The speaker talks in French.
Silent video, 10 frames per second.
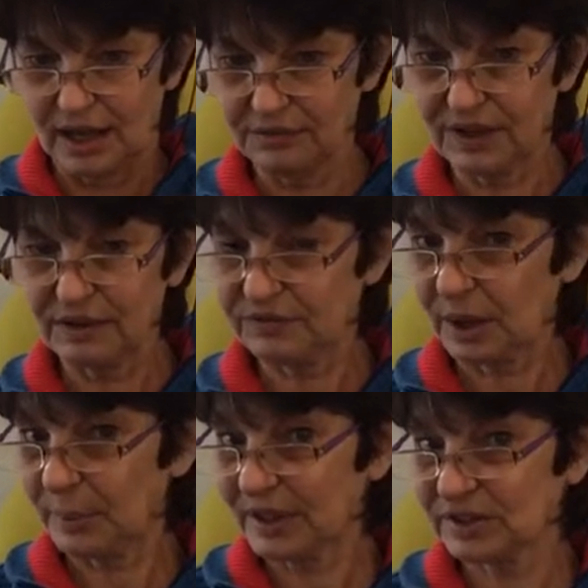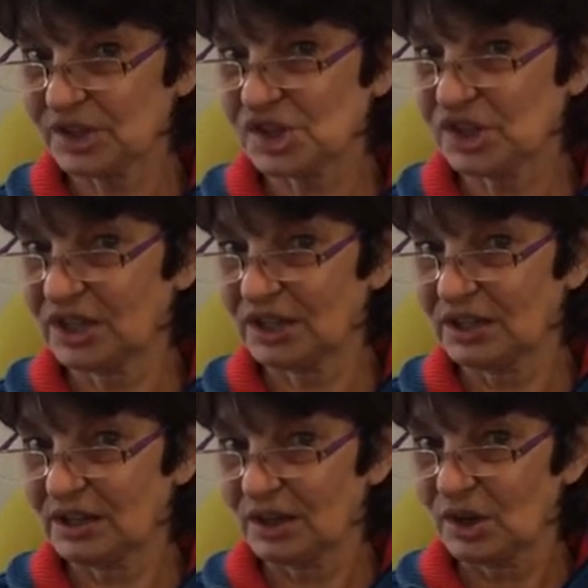elle va la faire partager
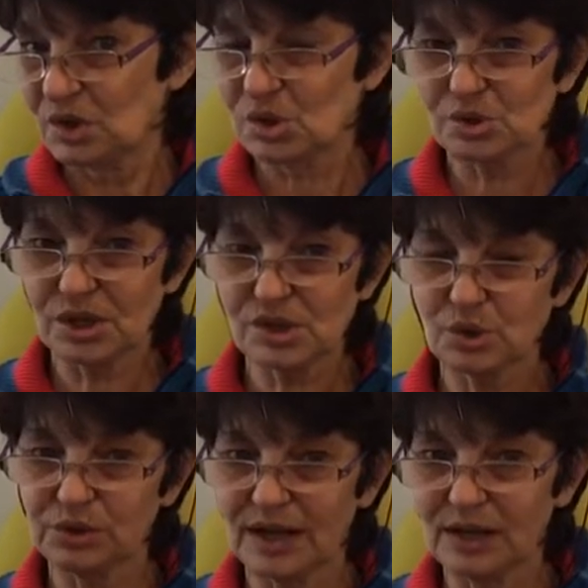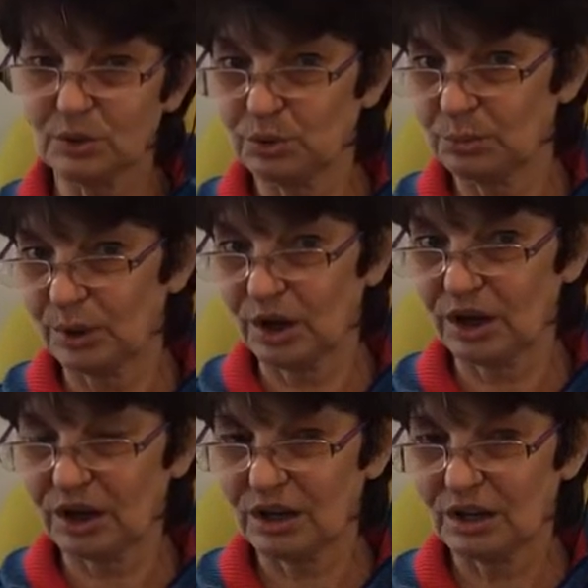sur son journal de
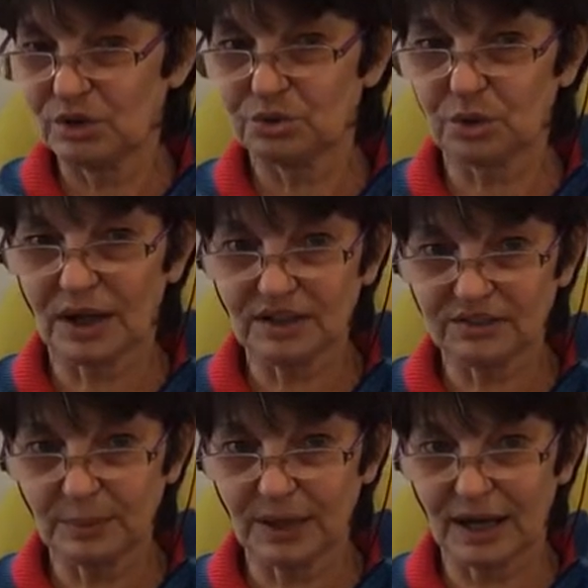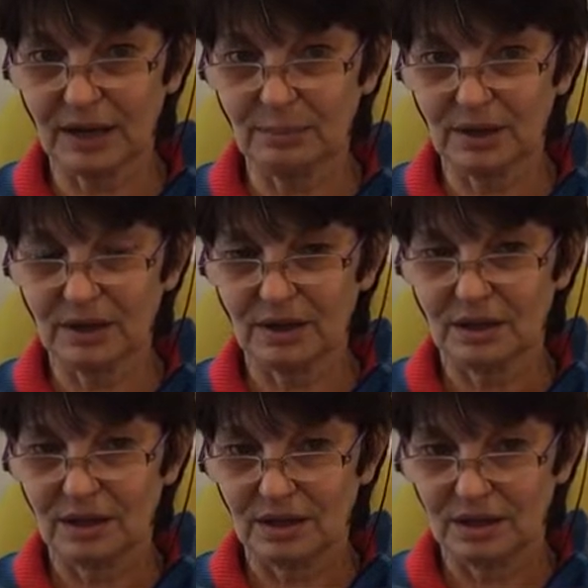bord sur Instagram.
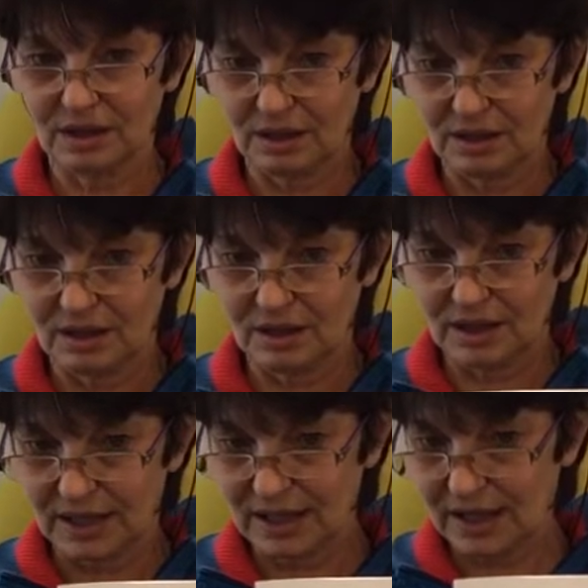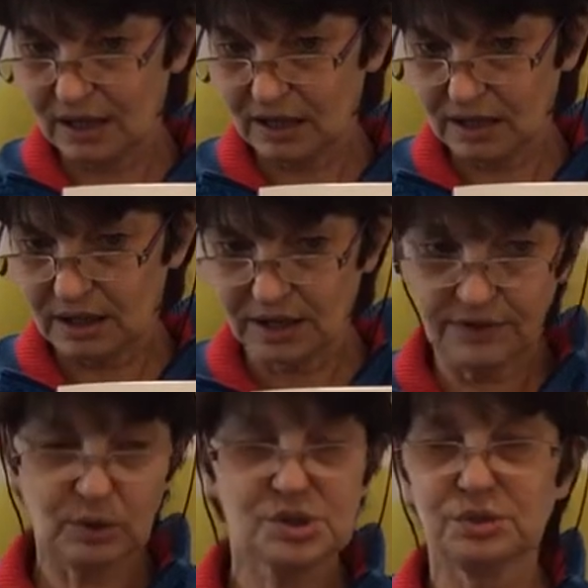Et là,
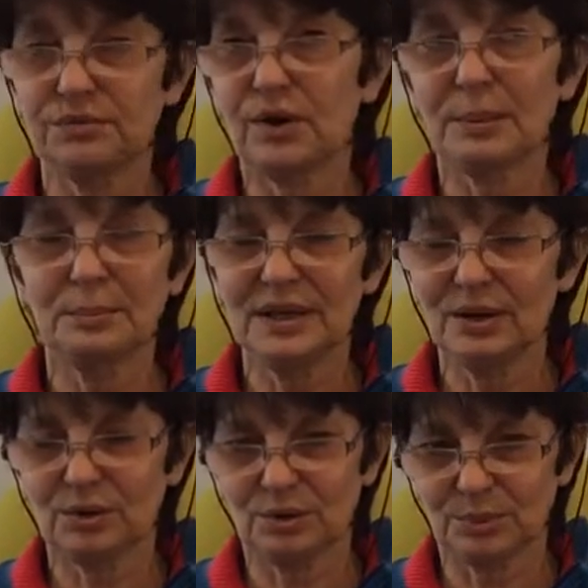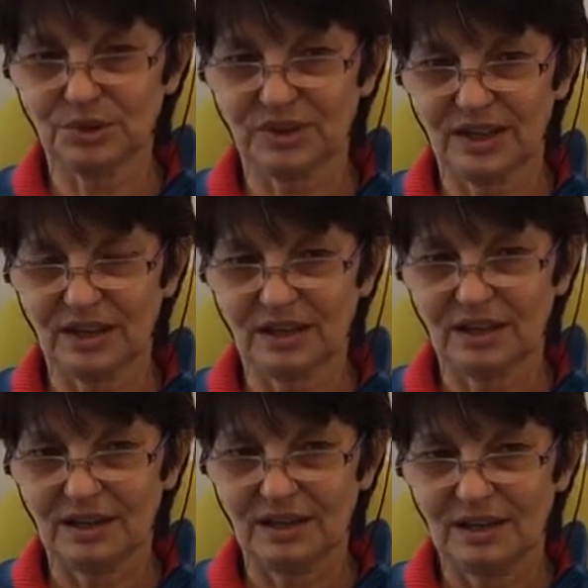elle va recevoir mille commentaires.
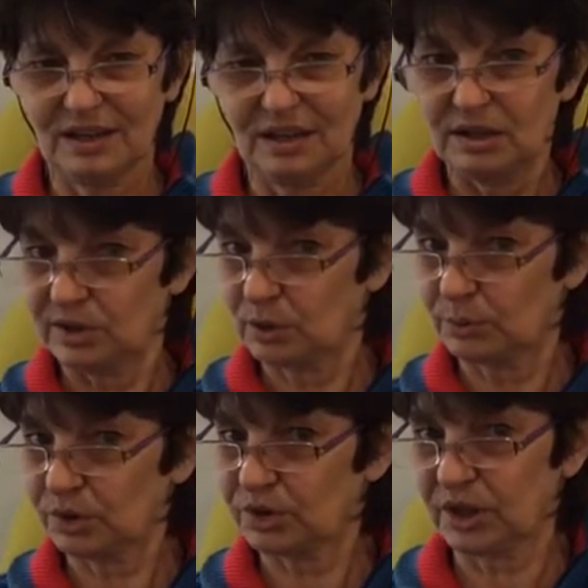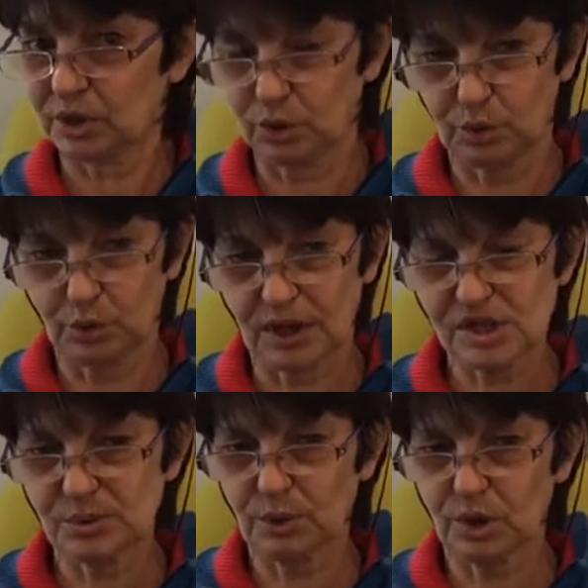Des commentaires
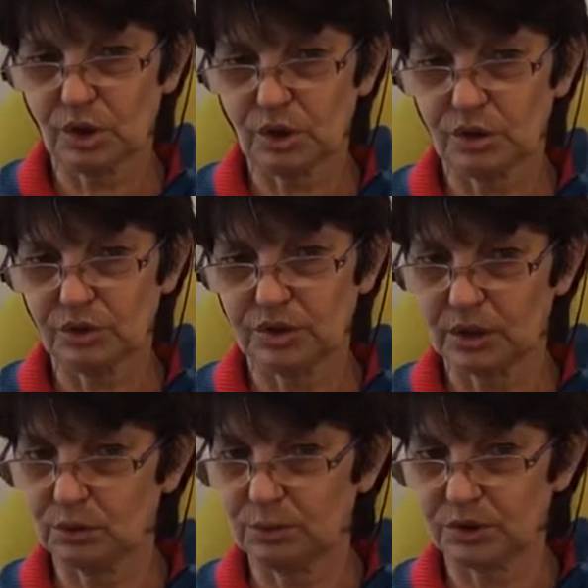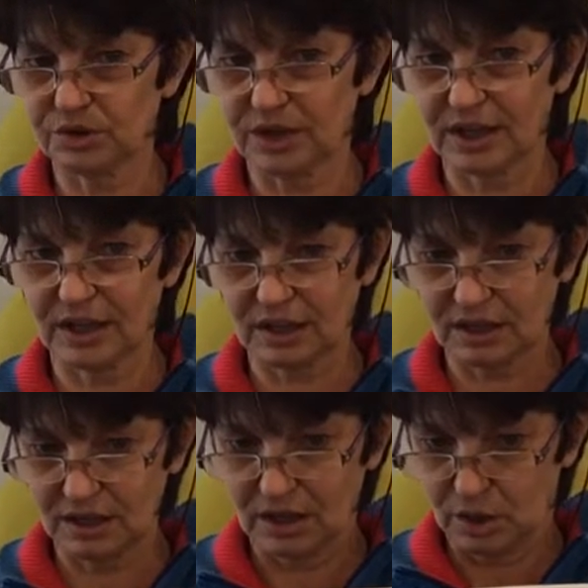d'encouragement, des
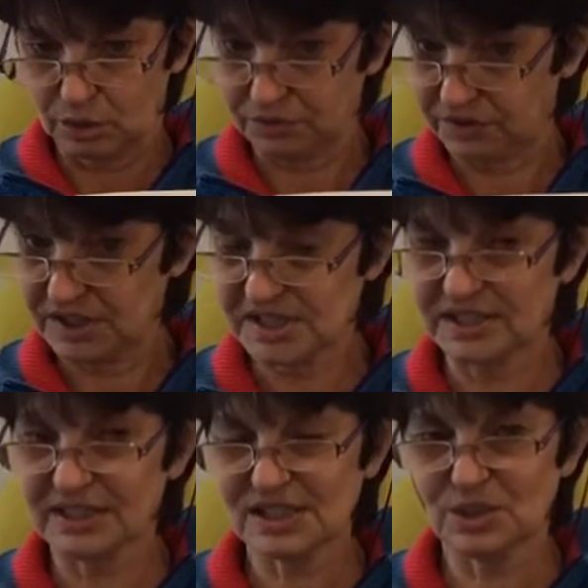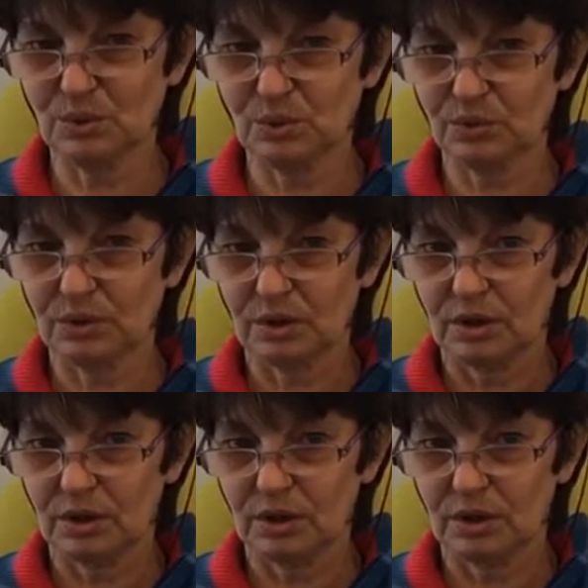commentaires de félicitations.